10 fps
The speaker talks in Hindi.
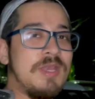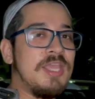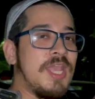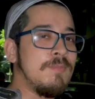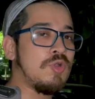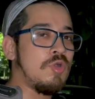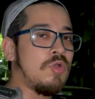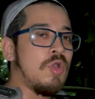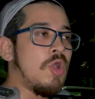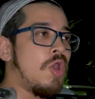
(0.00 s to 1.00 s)
मिलेगी हमको
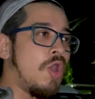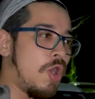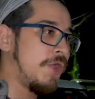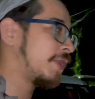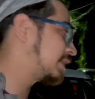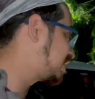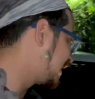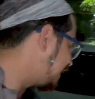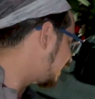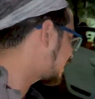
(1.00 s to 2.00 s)
और जी
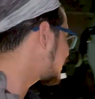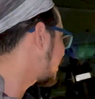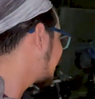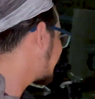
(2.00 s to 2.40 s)
लेके जा रहे